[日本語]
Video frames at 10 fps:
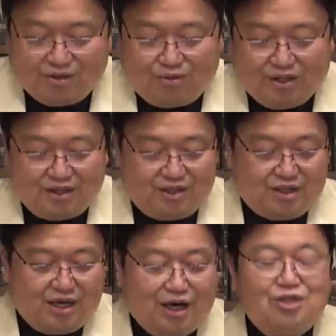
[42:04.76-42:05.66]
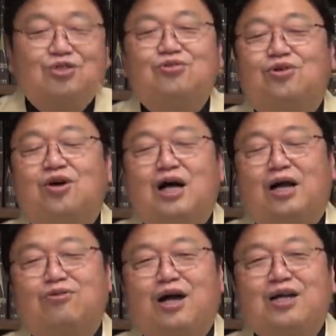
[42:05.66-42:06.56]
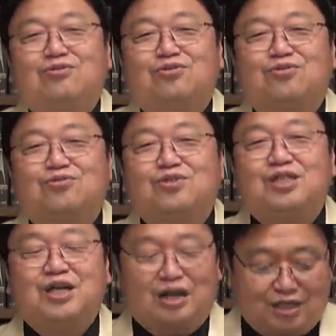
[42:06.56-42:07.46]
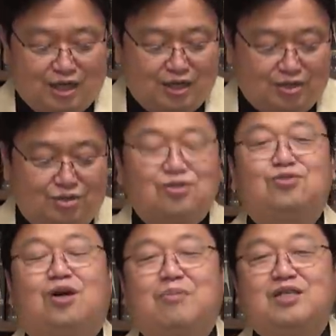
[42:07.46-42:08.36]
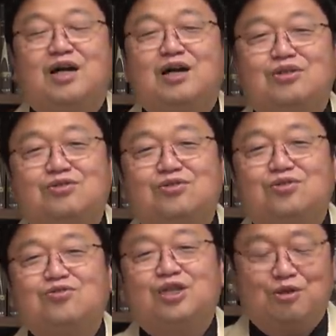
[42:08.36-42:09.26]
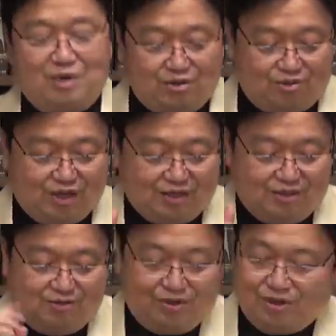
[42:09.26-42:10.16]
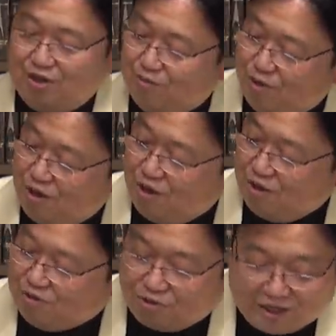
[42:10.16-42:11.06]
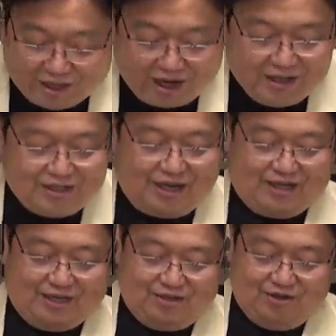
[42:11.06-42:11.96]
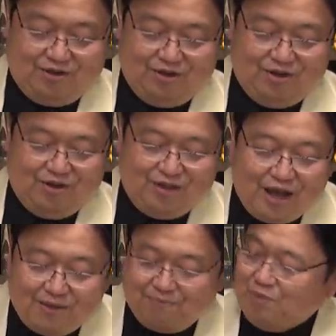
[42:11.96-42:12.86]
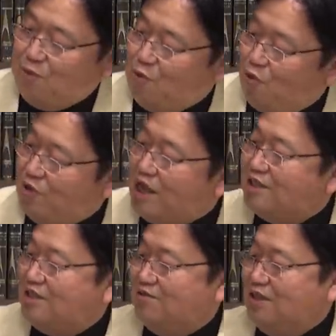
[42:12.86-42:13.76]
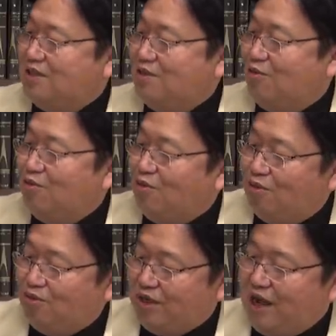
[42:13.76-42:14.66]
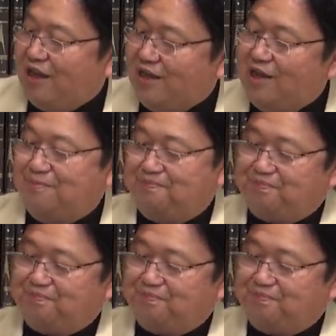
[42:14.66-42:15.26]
とかですね、世界中のあの海軍の軍人が参列するとか、まあ、参加するる、そういうふうなイベントになってるんですけども、そんな大事件なんですよ。で、同じくですね、この本の中で、